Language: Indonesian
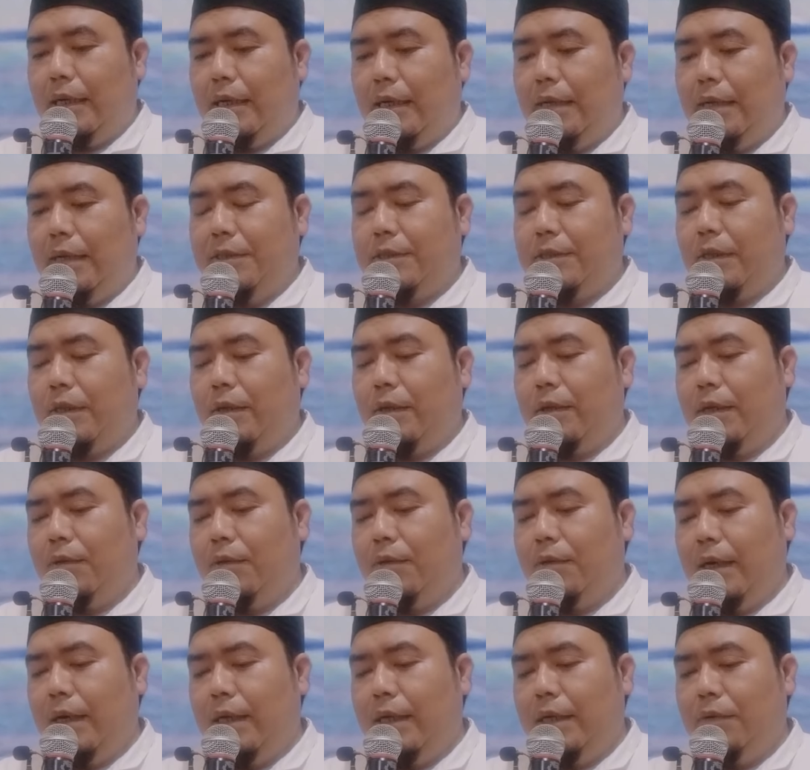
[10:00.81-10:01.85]
Nabi
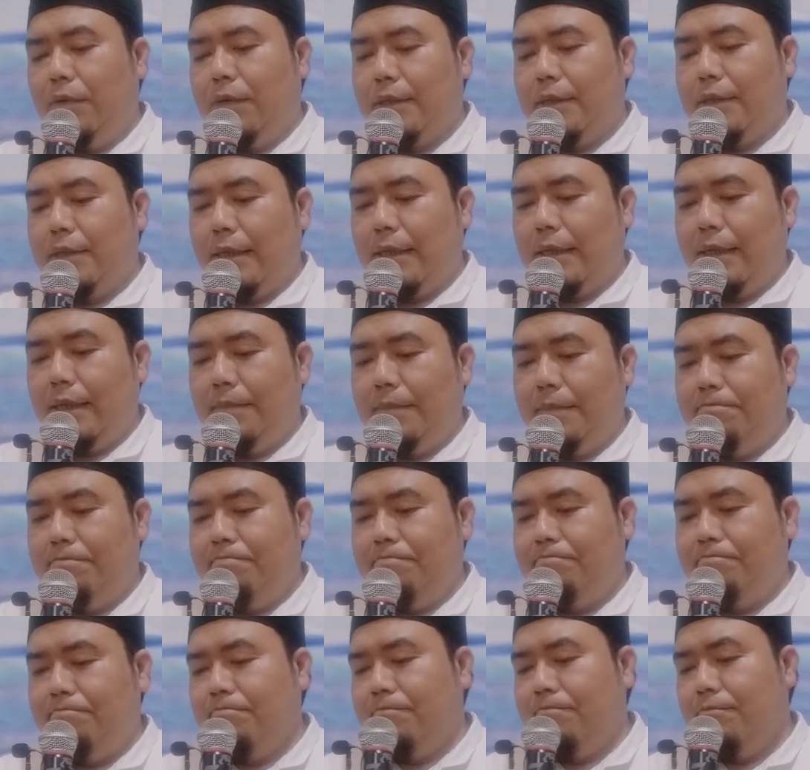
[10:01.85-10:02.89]
sallallahu alaihi
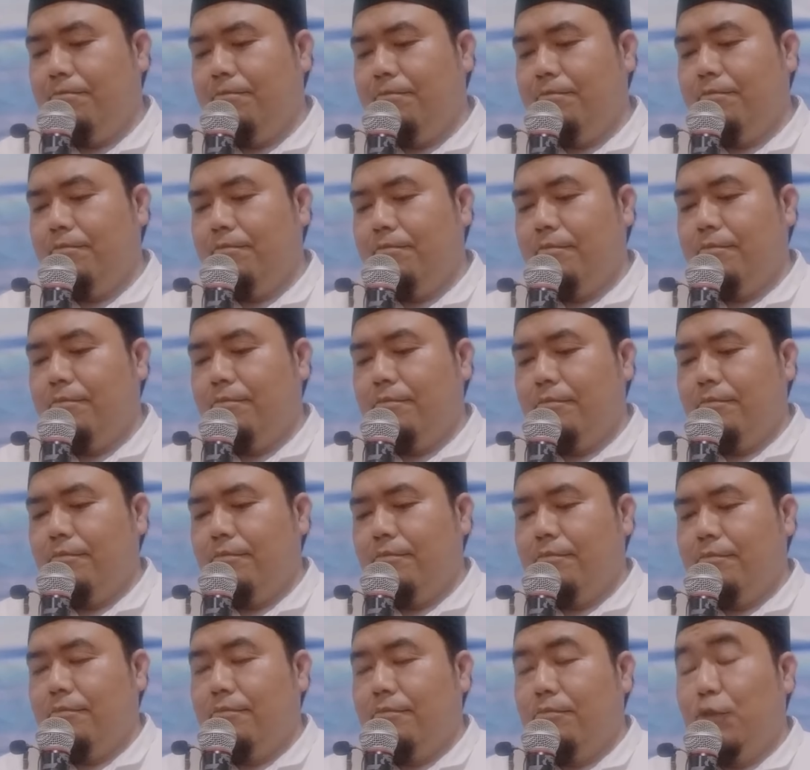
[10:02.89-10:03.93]
wasallam
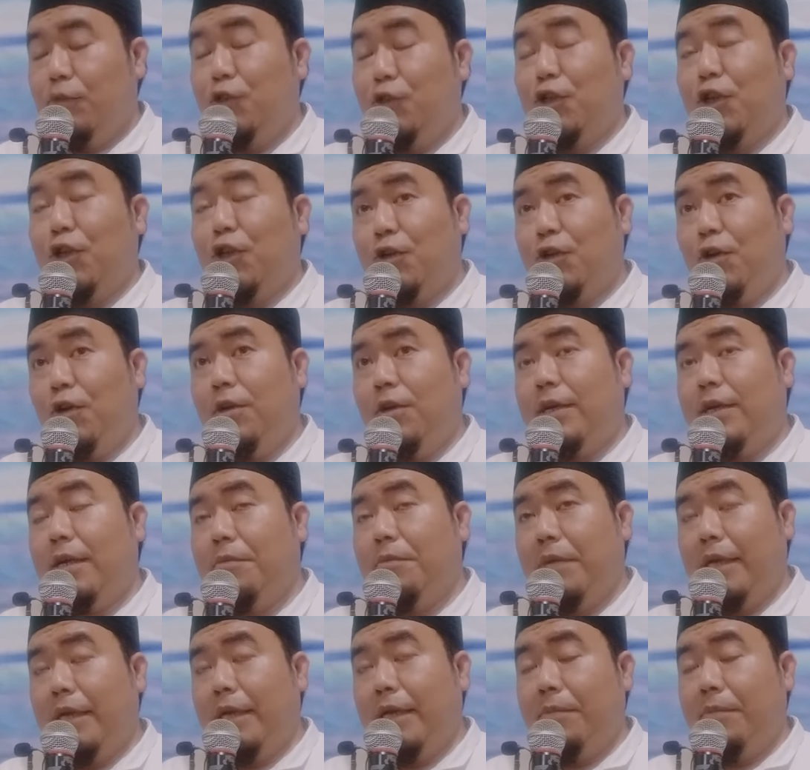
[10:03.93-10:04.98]

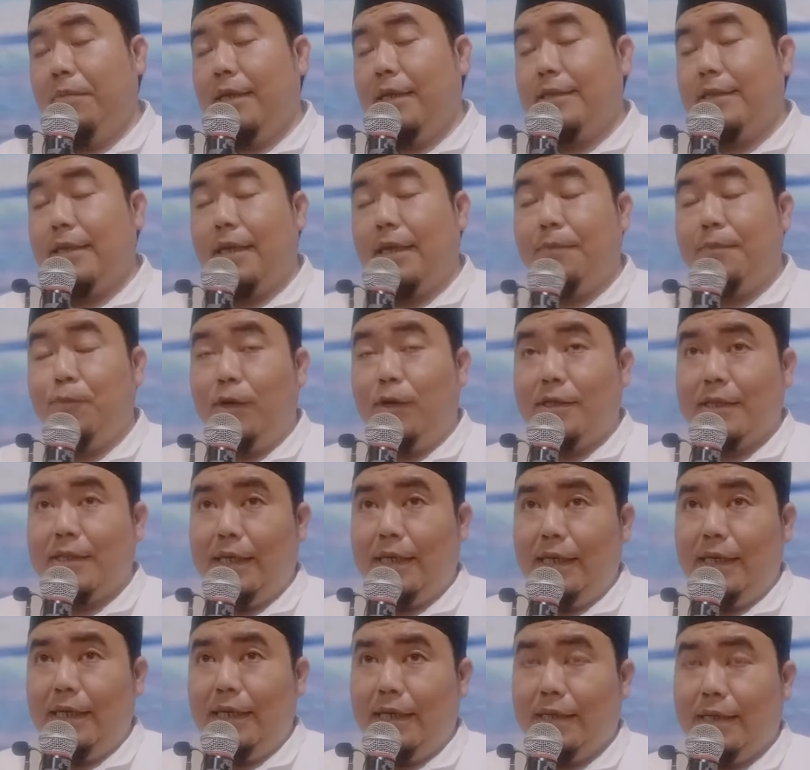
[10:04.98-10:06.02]
mencontohkan bagaimana cara
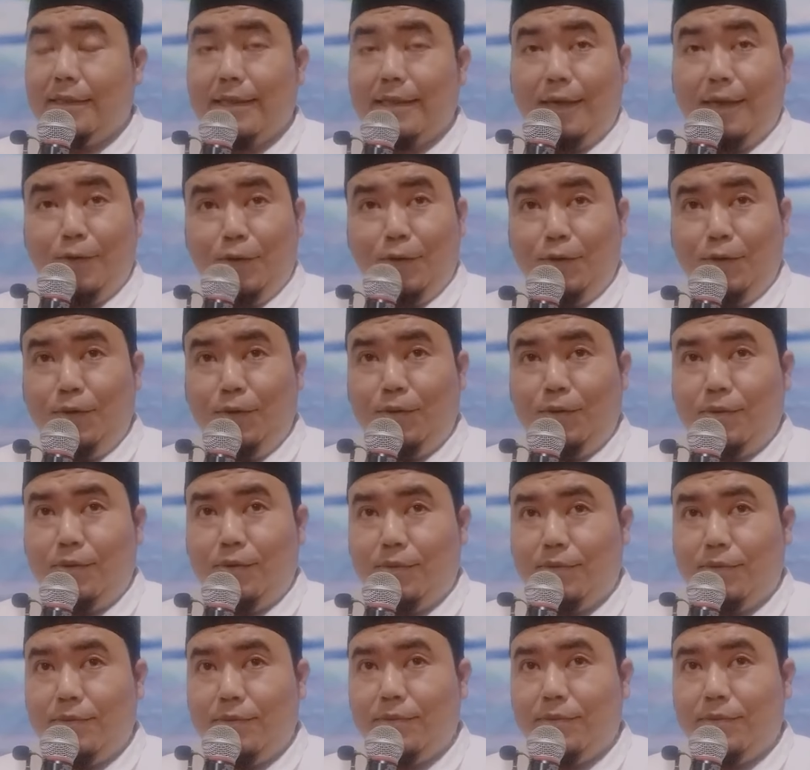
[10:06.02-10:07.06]
puasa dia, sahur dulu.